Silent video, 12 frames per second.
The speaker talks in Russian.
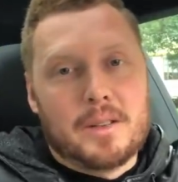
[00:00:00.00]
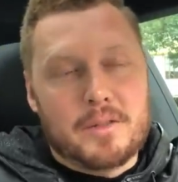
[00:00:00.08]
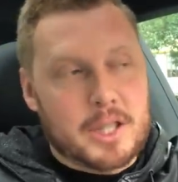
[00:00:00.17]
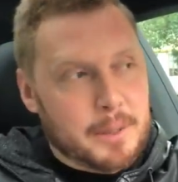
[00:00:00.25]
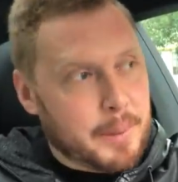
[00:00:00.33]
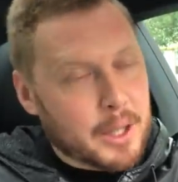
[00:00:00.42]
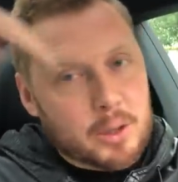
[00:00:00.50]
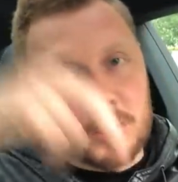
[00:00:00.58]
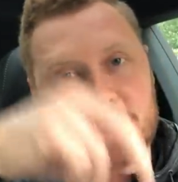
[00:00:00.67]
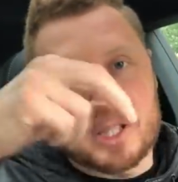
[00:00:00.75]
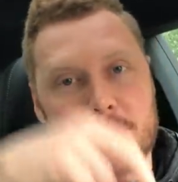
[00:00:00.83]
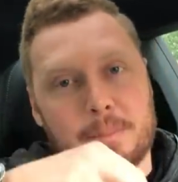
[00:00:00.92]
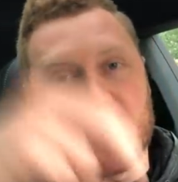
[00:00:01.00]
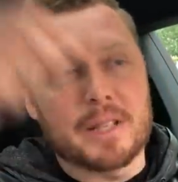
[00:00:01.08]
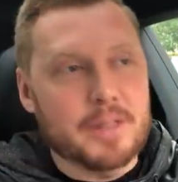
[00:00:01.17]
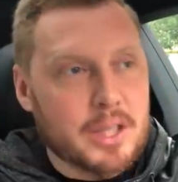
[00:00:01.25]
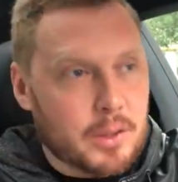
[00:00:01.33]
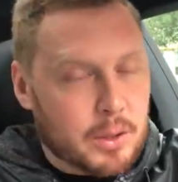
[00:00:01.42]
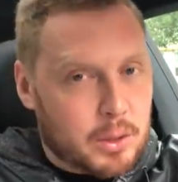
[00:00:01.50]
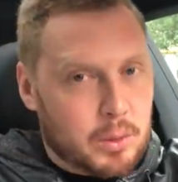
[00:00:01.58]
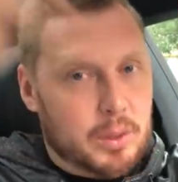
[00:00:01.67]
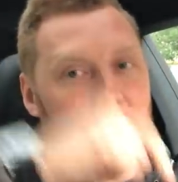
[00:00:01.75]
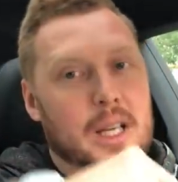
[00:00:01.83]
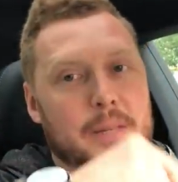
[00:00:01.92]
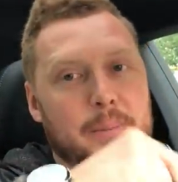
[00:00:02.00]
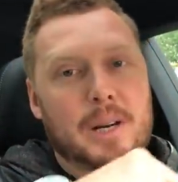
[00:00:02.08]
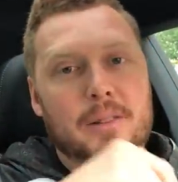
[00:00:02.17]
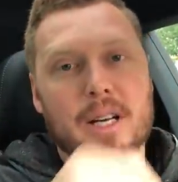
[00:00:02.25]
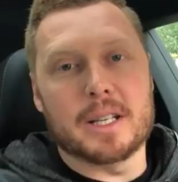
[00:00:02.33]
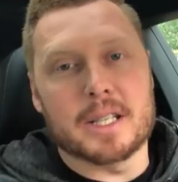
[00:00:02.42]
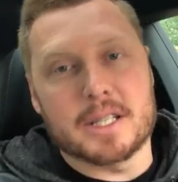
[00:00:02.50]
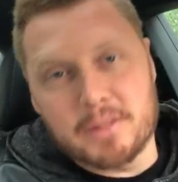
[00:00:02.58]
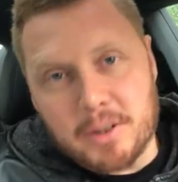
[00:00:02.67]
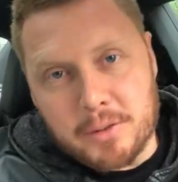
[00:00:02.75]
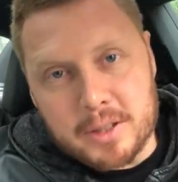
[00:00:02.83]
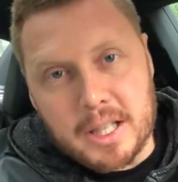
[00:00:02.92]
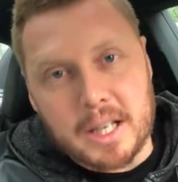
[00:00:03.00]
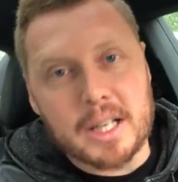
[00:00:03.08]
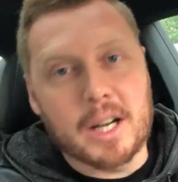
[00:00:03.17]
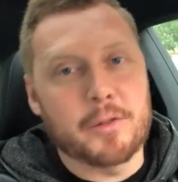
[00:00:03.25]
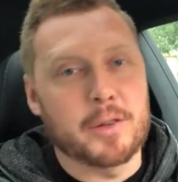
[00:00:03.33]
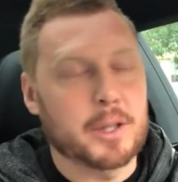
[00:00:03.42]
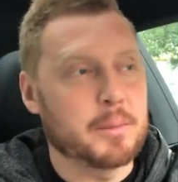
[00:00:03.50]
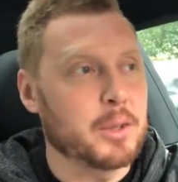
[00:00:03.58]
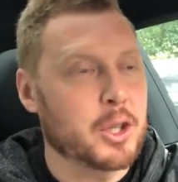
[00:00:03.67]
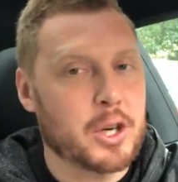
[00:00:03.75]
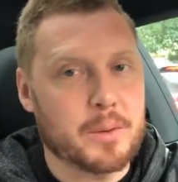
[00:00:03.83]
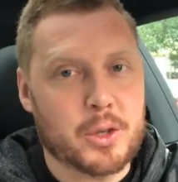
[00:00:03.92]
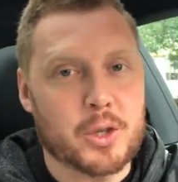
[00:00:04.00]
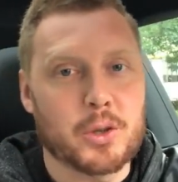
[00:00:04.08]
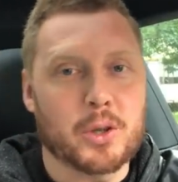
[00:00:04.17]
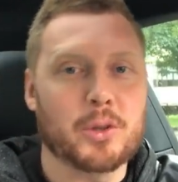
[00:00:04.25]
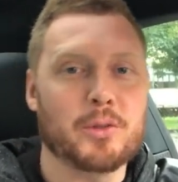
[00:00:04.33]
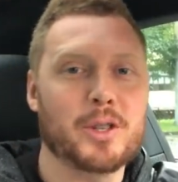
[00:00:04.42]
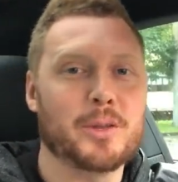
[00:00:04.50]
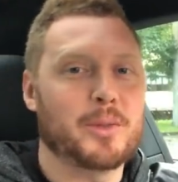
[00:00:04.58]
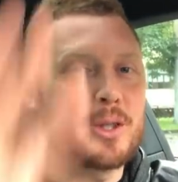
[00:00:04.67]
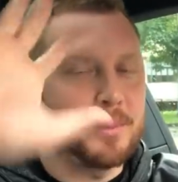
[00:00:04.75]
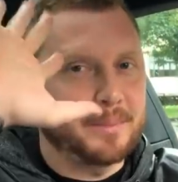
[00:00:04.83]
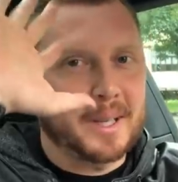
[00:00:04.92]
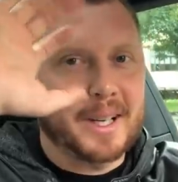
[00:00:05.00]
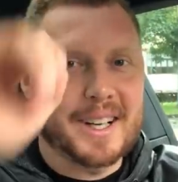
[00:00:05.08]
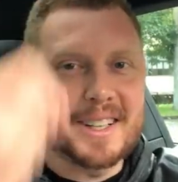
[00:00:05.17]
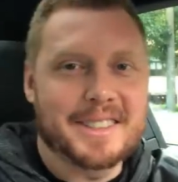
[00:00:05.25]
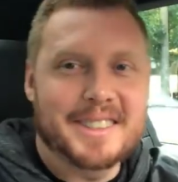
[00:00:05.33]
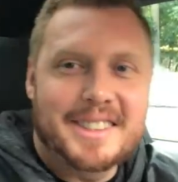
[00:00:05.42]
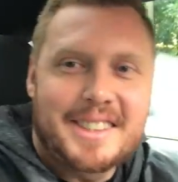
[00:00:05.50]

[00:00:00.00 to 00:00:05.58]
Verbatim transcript: Все подробности под видео. Туда отправляйте свои фотографии. Это был Шамшурин. Увидимся. Пока.